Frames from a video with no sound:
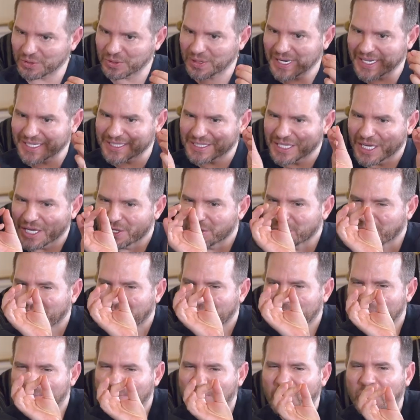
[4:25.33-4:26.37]
yo, les, yo
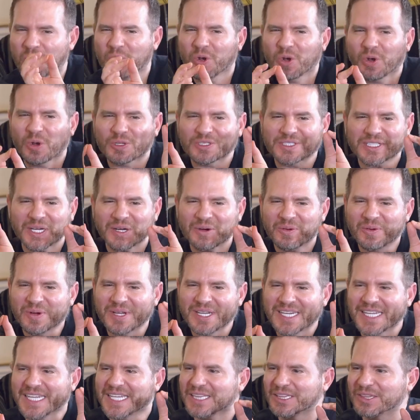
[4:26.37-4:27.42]
le pulo los
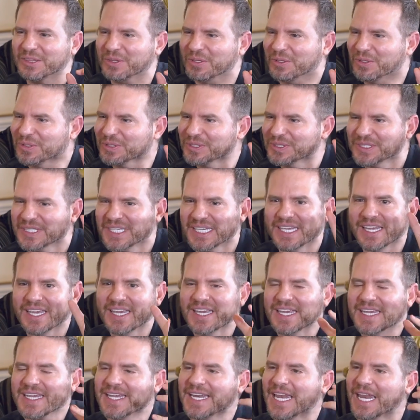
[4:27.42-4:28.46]
angulitos y,
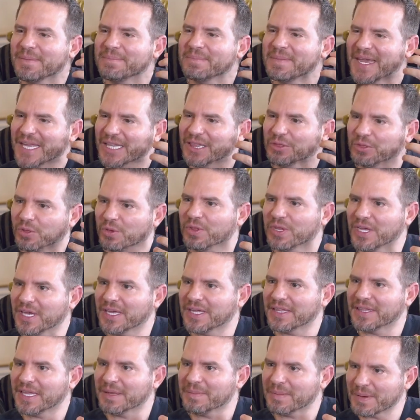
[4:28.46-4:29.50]
y le meto
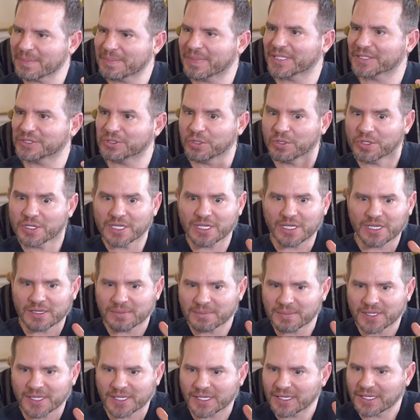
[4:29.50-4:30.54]
de, de mi pasión y,
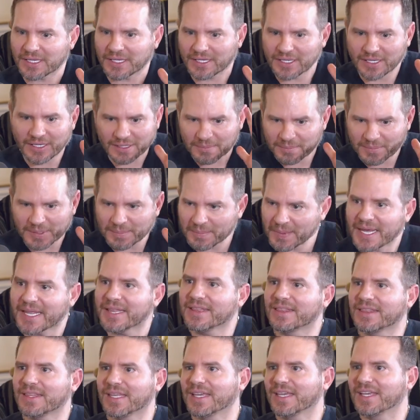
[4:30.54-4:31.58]
mi, y, mi,
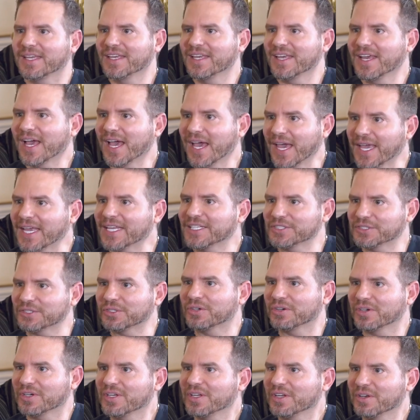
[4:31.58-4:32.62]
mente a
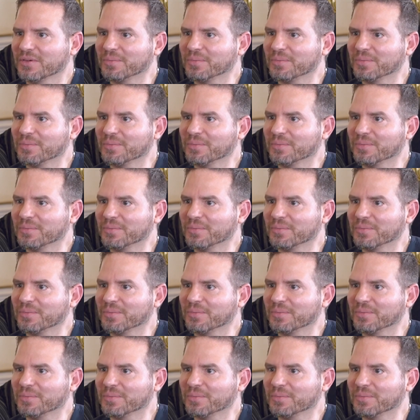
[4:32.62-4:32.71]
eso.